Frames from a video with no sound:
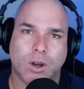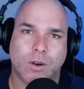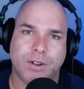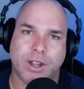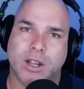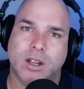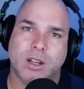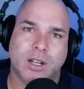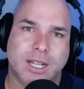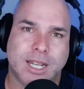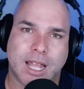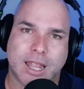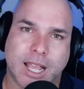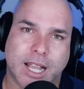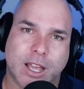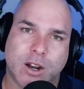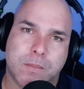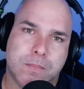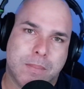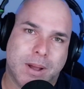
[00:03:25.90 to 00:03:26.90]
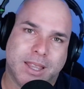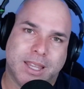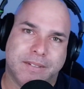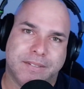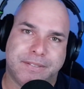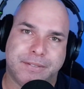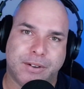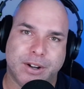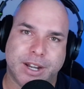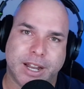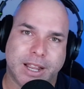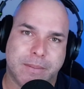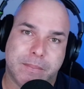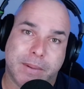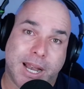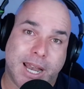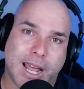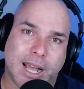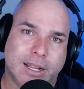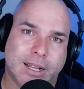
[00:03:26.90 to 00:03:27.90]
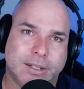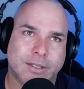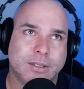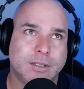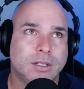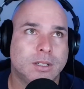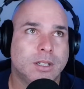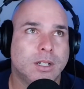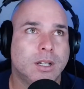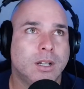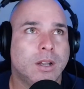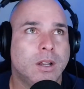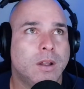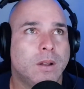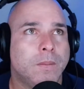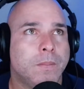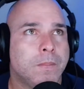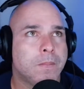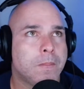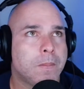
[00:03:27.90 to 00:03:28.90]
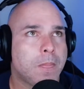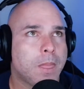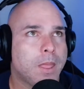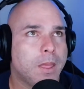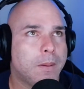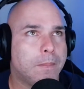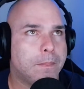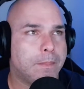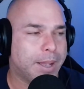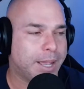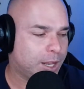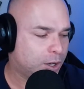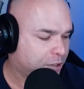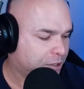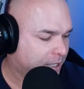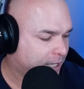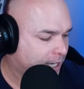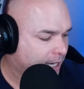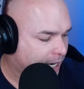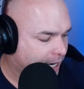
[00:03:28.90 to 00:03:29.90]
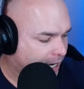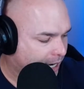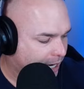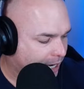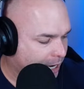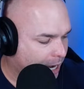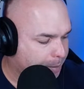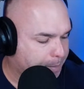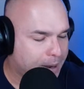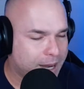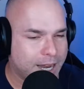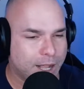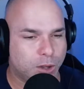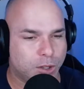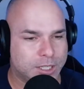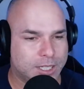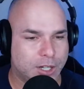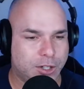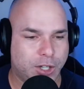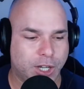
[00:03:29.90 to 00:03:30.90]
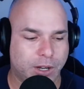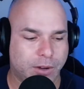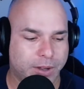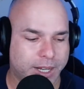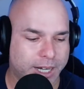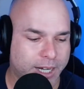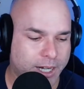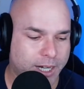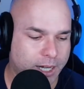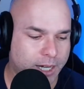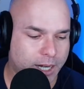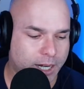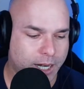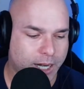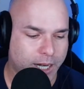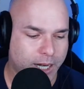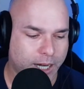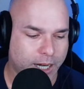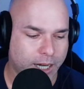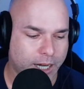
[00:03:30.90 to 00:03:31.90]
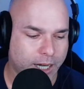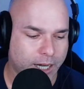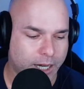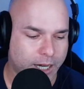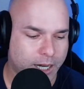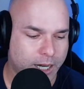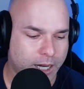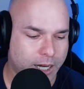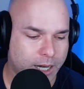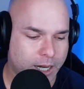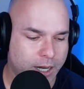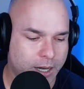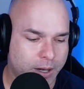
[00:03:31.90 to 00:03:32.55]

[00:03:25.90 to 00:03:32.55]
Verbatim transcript: Todavía. nadie quiere un band de Fortnite, en verdad. Pero sí, eh, hay un par de cositas chéveres y